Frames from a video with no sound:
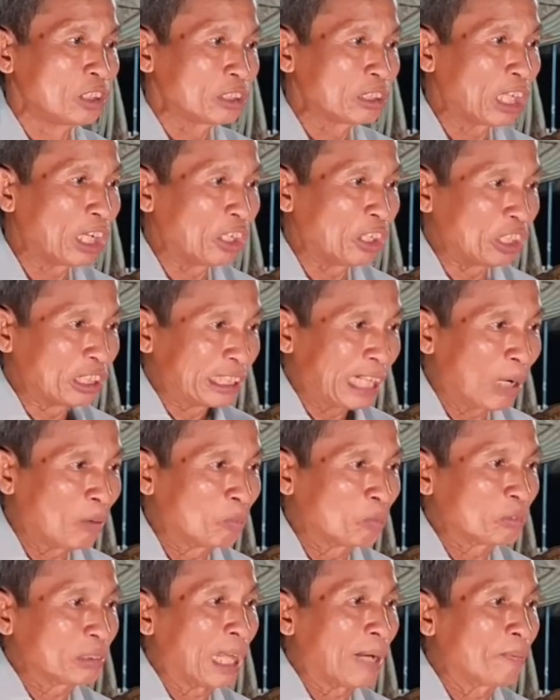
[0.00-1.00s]
từ
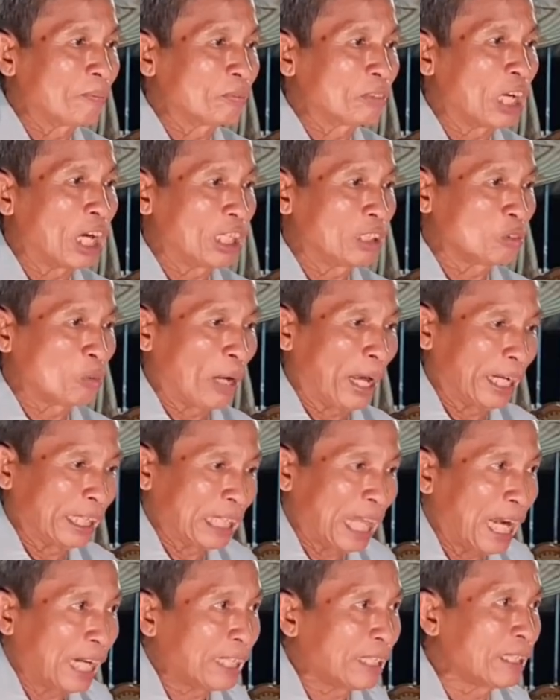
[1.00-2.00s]
trong tâm đến ngoài
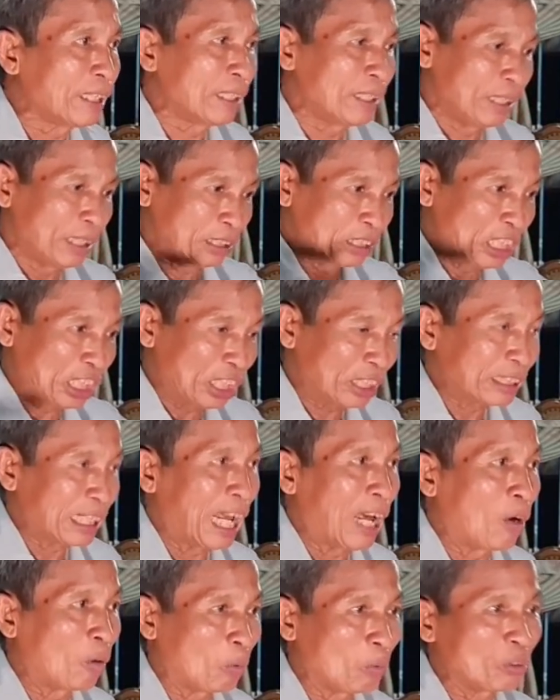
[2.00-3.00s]
thân việc
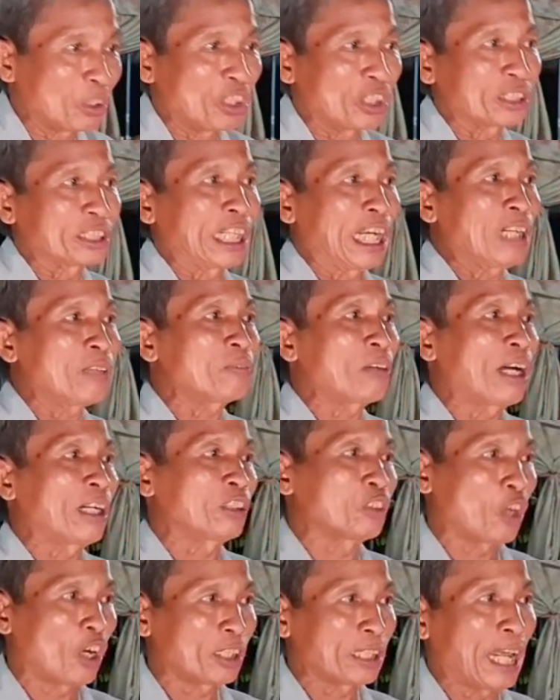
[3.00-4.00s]
nào cũng được xét
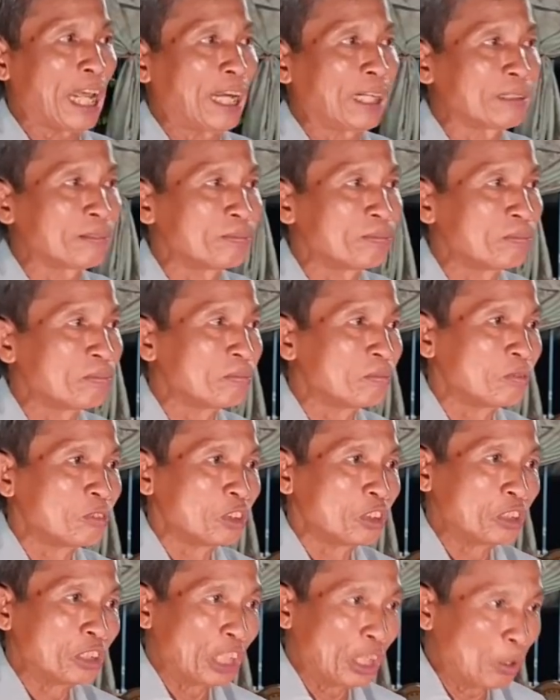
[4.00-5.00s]
phân rõ ràng
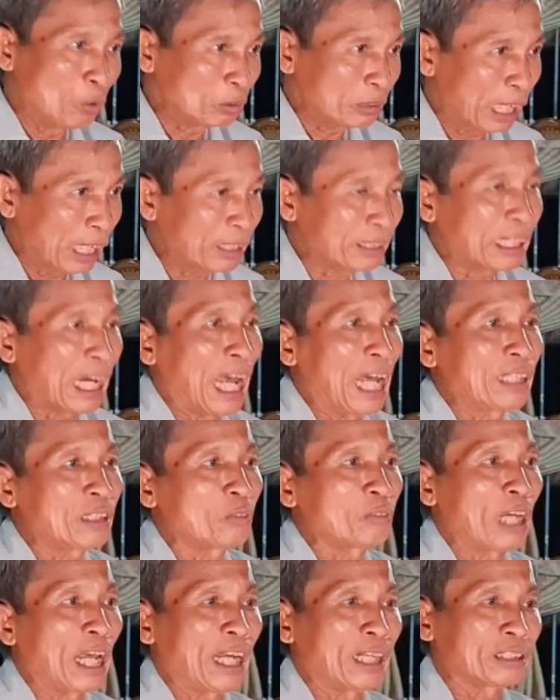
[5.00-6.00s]
nếu tất cả
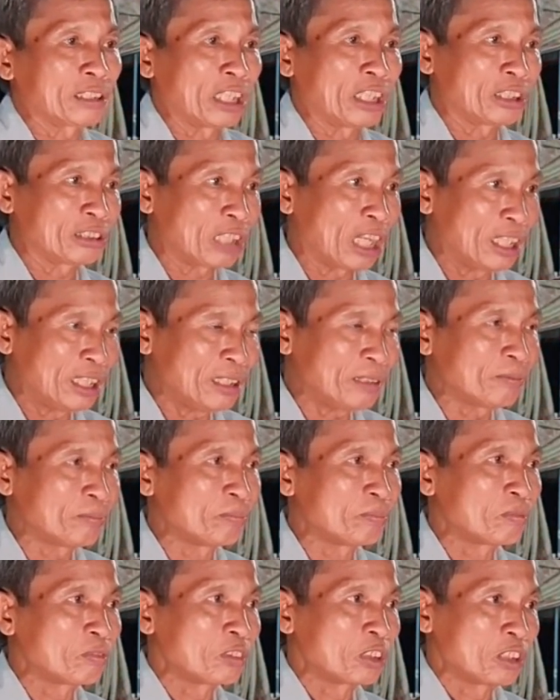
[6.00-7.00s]
trong hàng thiện tính
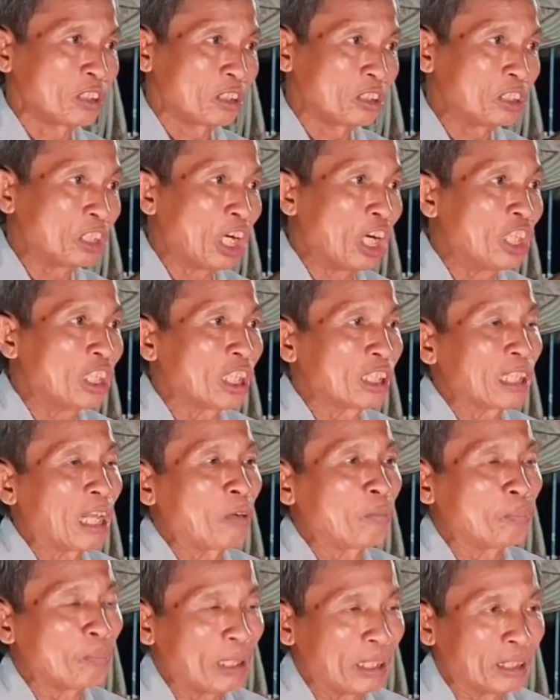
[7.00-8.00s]
giữ được
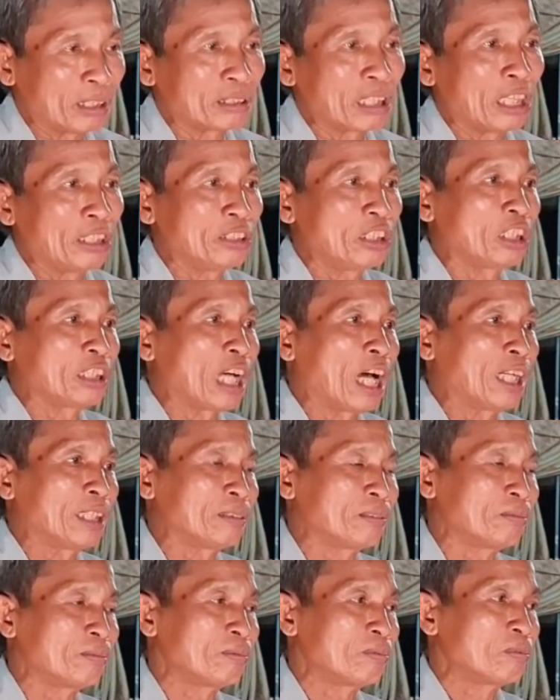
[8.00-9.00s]
lòng bình tĩnh như trên
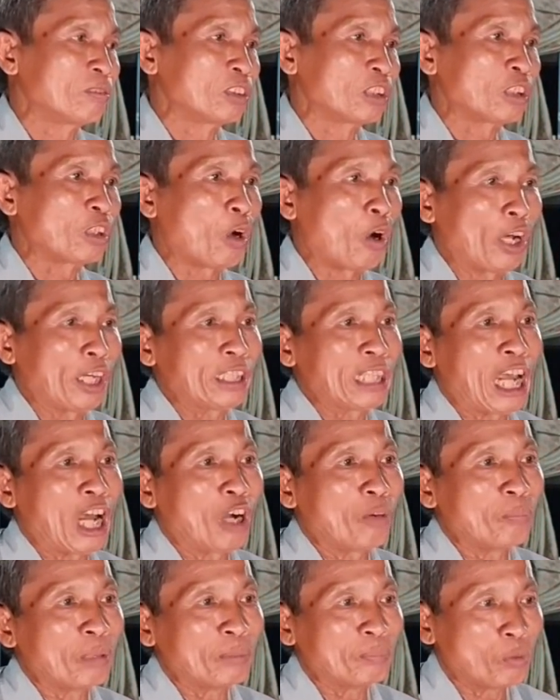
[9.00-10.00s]
cõi
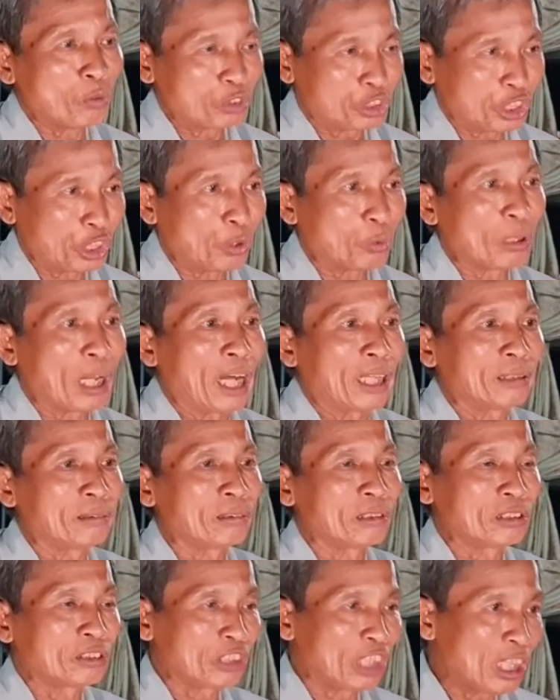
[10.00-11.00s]
nào mình muốn siêu lên
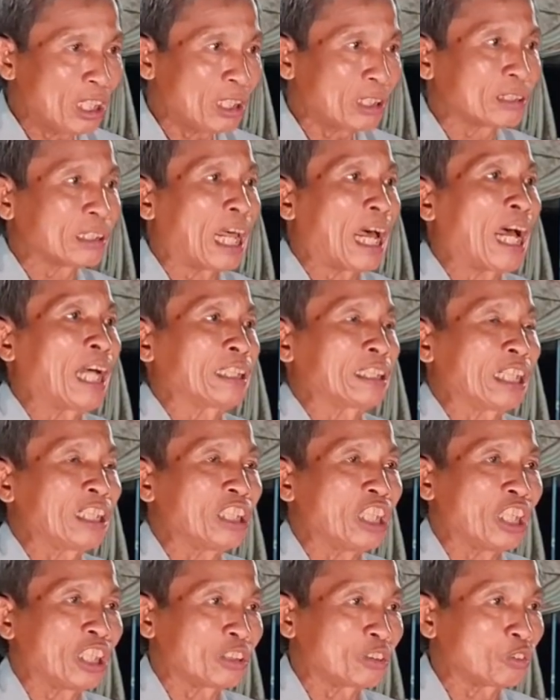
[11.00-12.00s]
tức là sẽ
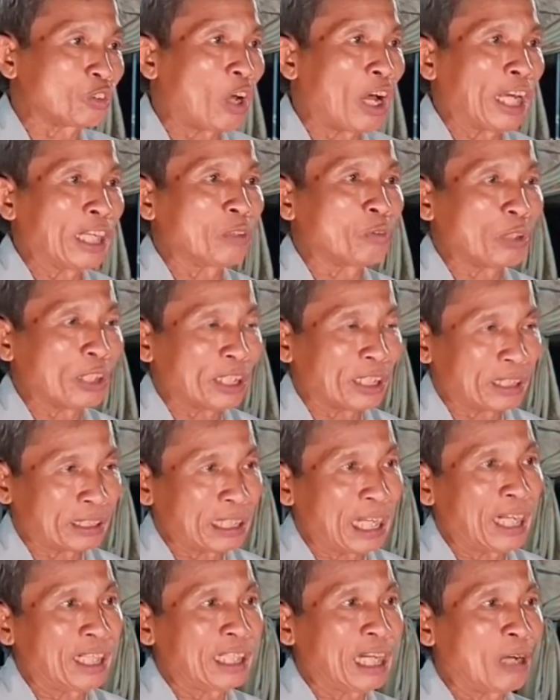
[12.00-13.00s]
được tội nguyền
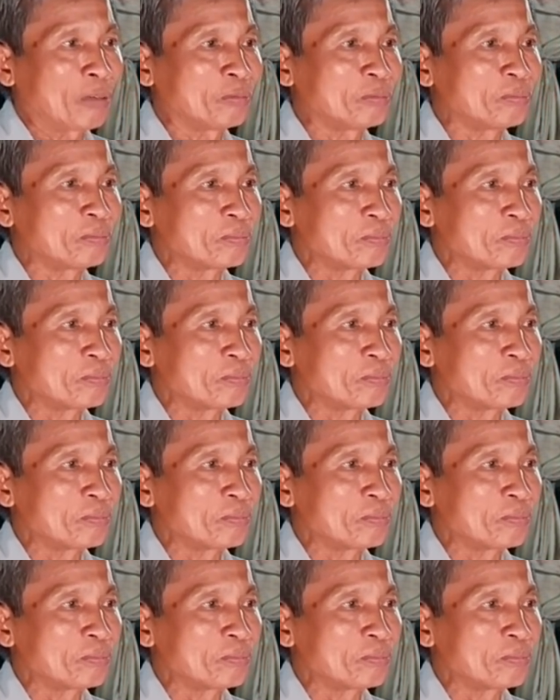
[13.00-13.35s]
chẳng không